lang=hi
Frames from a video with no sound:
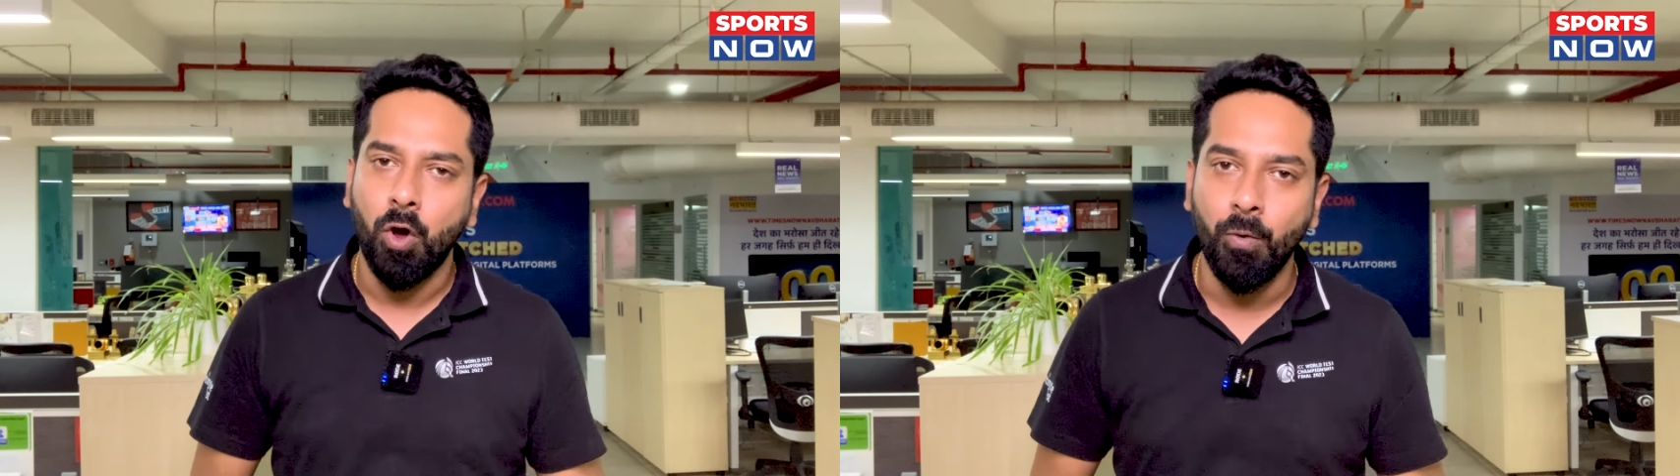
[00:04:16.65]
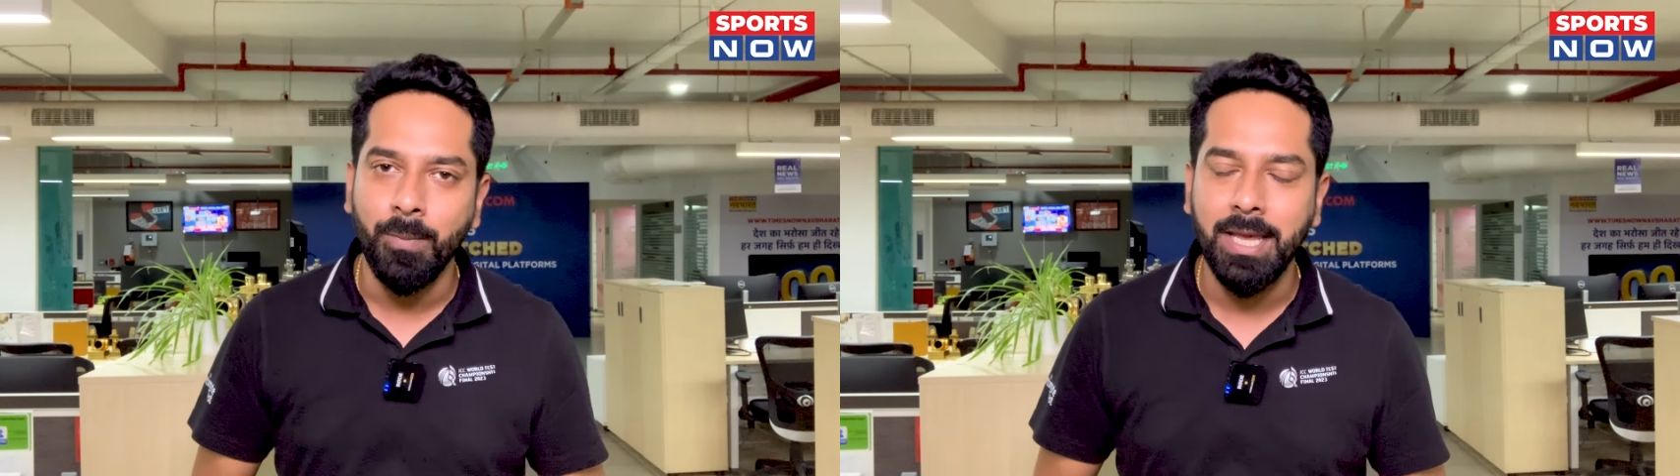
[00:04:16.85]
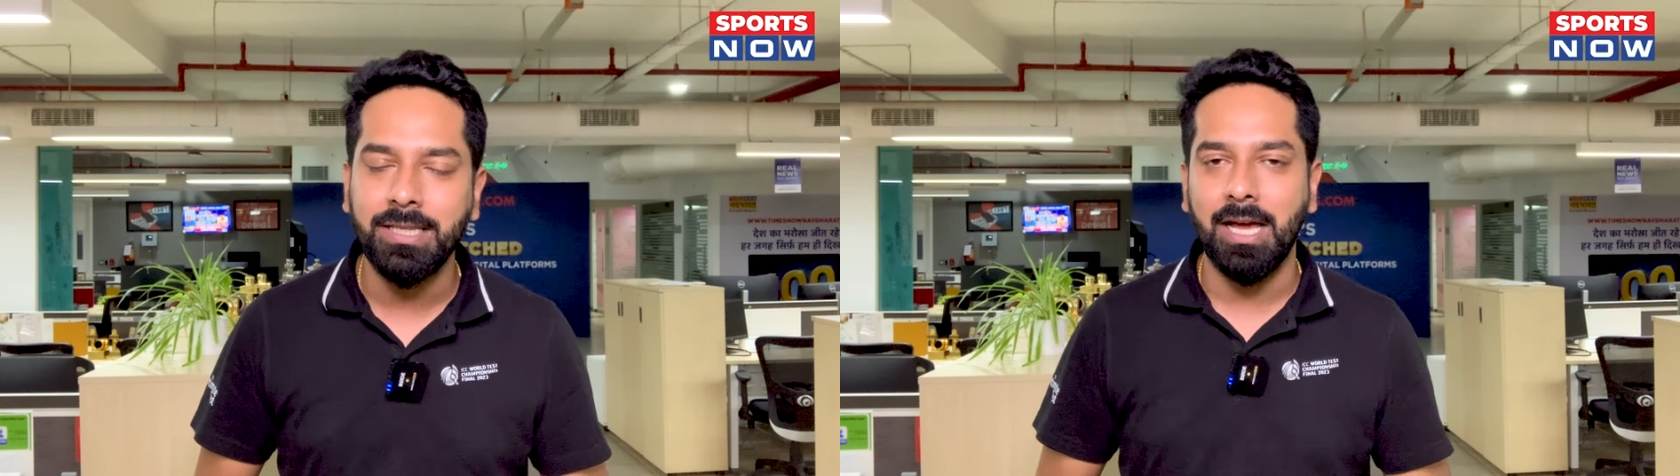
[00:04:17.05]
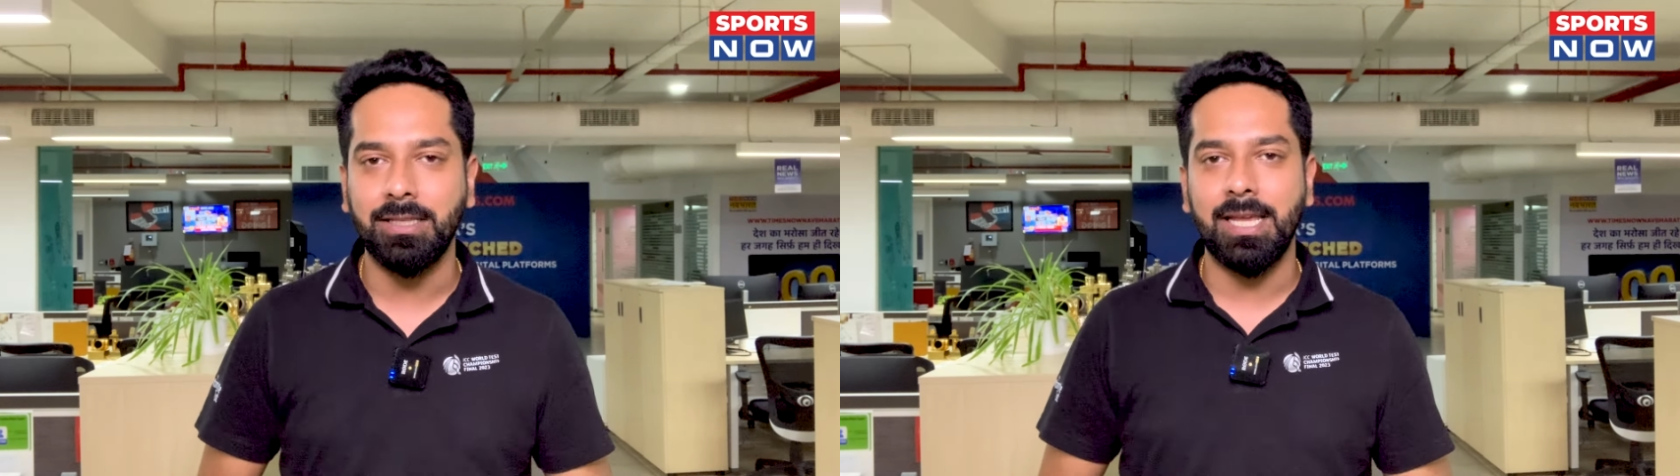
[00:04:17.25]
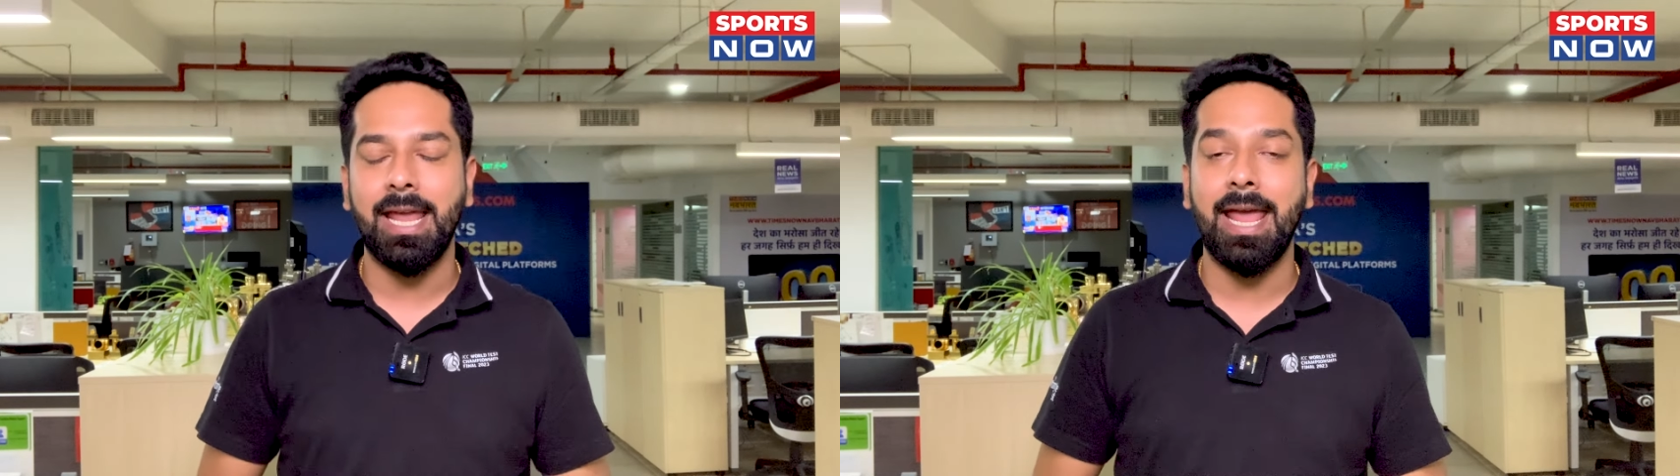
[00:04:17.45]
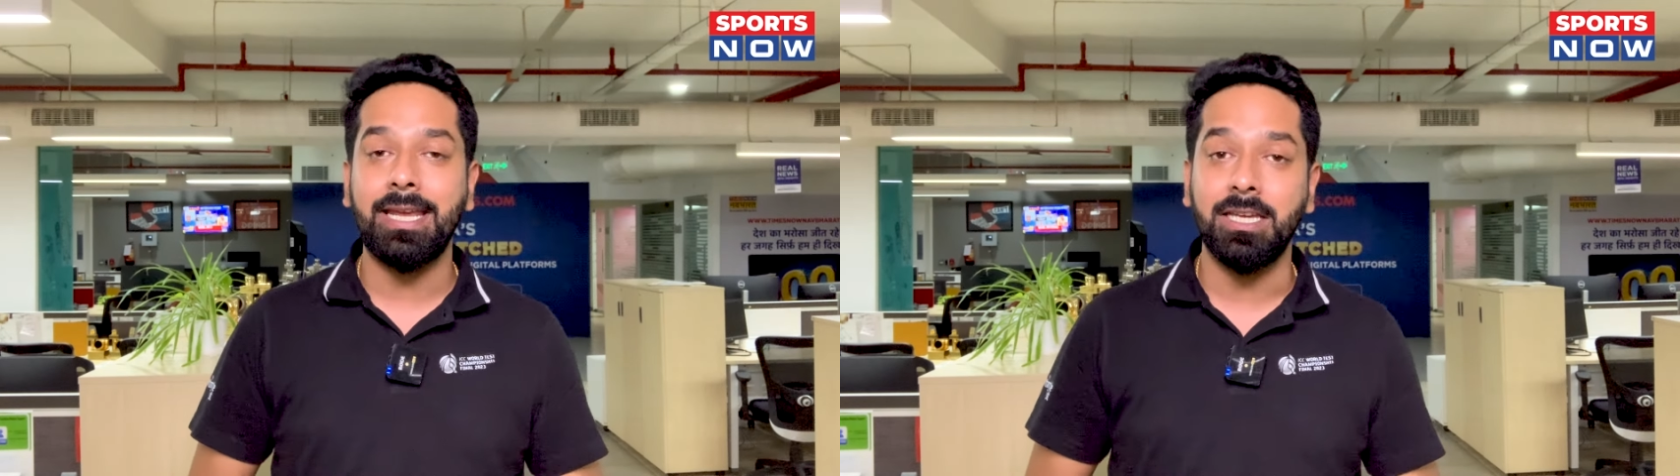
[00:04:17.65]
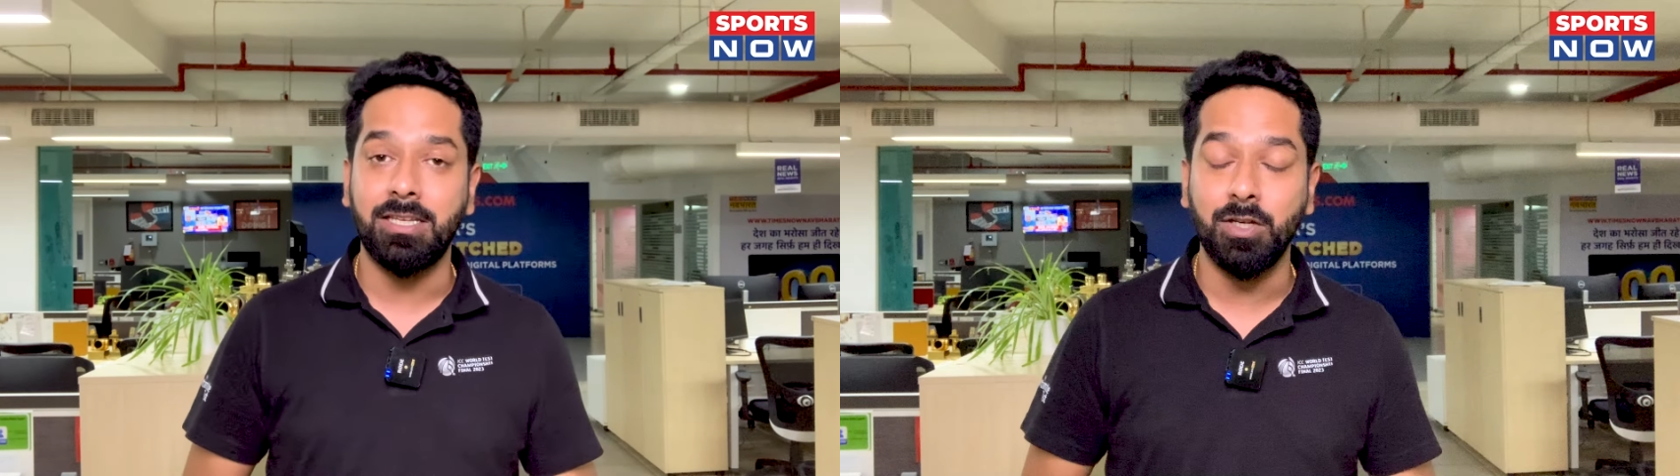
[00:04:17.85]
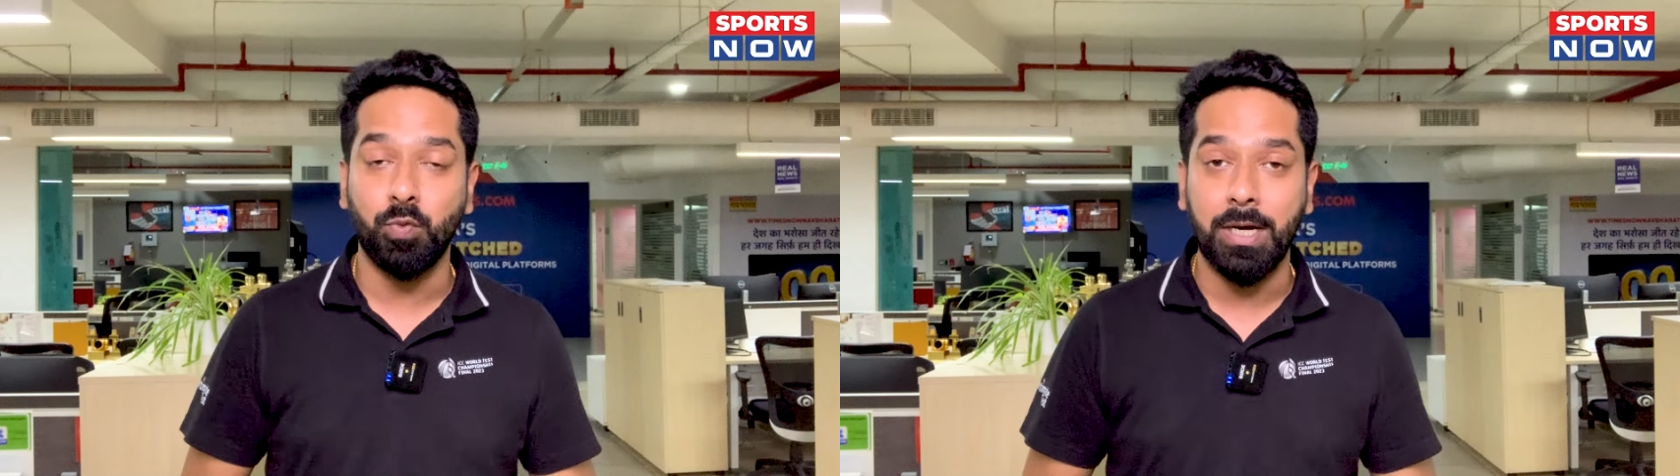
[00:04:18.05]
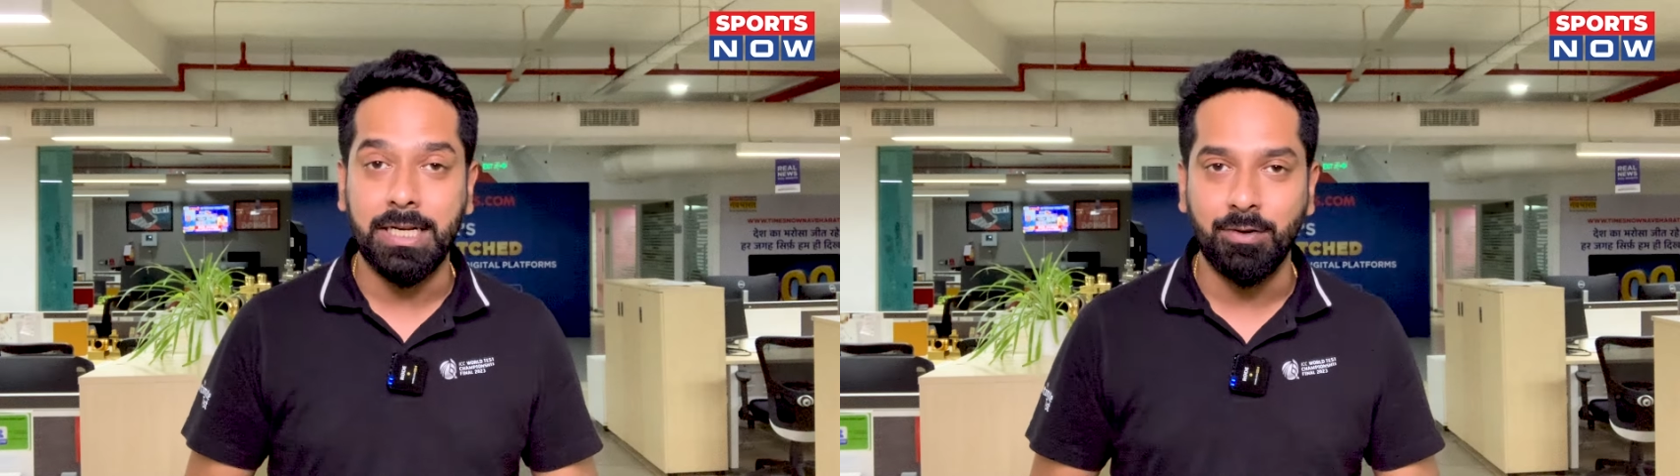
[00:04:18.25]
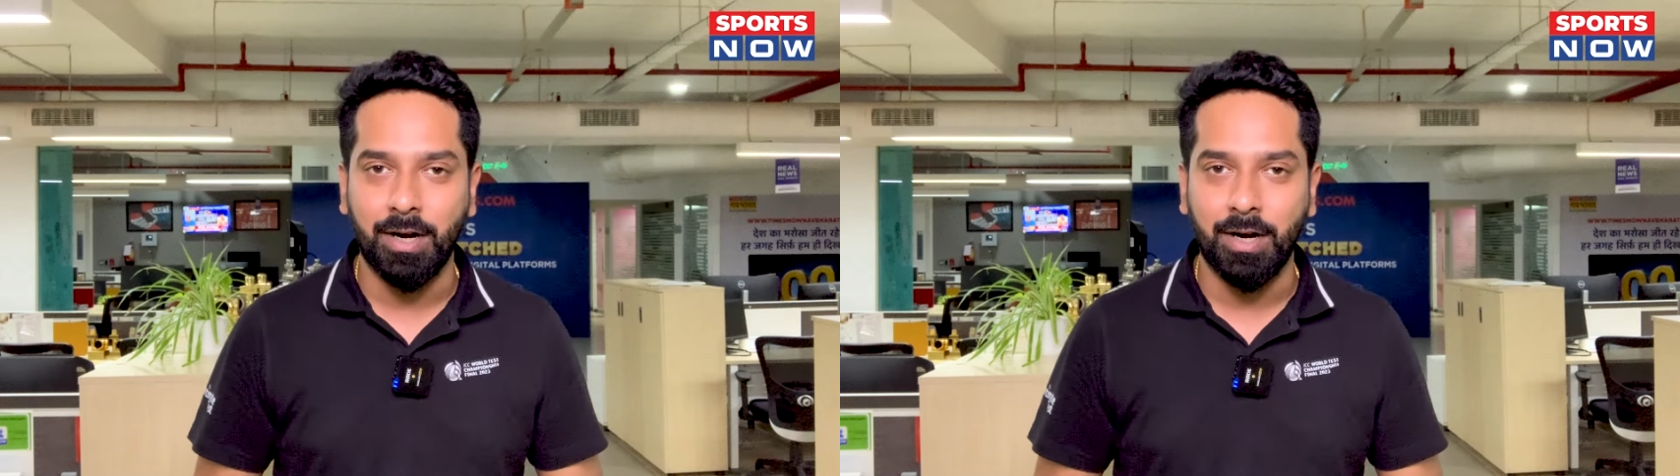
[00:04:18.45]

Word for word: उम्मीद करते हैं कि टी ट्वेंटी